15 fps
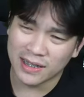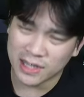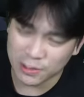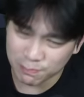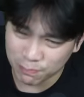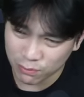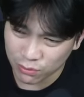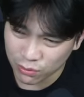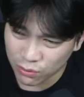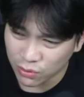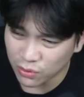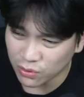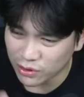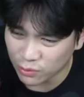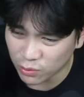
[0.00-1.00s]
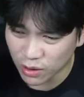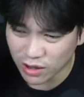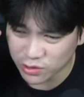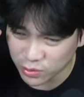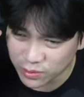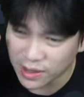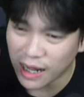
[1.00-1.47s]
10 itu
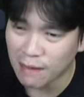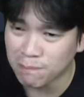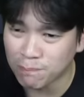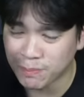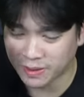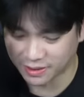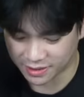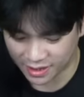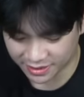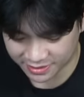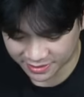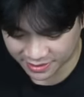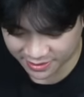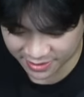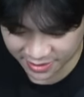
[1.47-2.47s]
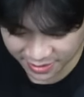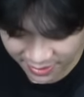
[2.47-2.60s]
langsung dapet guys kita